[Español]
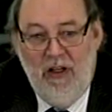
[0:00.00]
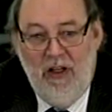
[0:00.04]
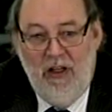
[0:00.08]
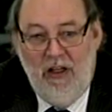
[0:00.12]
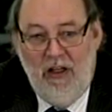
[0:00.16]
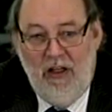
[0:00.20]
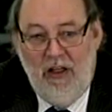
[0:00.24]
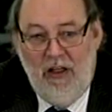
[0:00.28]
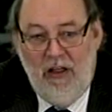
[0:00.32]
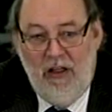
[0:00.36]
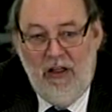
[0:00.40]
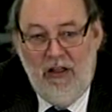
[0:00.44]

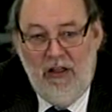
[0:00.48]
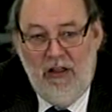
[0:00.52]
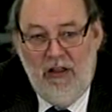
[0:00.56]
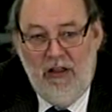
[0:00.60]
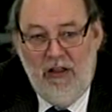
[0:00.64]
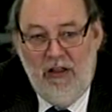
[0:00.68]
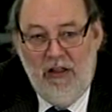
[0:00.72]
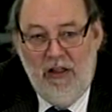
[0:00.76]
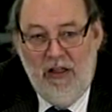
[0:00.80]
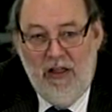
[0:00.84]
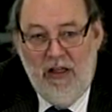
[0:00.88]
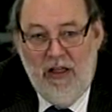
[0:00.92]

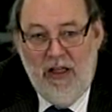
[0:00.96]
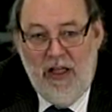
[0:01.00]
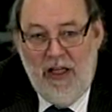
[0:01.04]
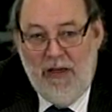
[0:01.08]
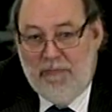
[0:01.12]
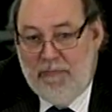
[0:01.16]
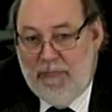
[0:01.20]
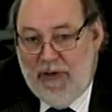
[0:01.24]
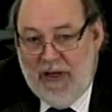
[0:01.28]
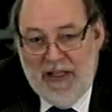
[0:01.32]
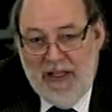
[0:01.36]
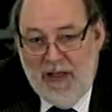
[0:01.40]
Eh,
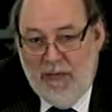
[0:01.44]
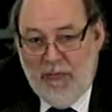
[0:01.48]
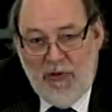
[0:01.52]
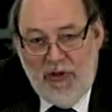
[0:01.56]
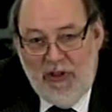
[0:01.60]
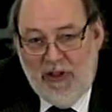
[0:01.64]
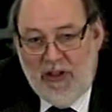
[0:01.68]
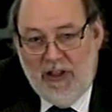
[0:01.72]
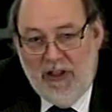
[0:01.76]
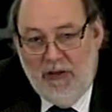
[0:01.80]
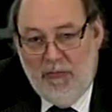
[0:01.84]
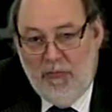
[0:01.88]
España,
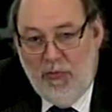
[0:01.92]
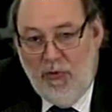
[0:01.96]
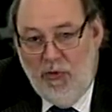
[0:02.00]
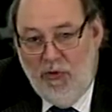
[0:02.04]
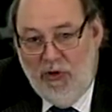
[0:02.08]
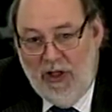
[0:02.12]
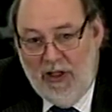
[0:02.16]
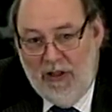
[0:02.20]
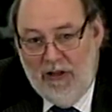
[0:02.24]
por ejemplo,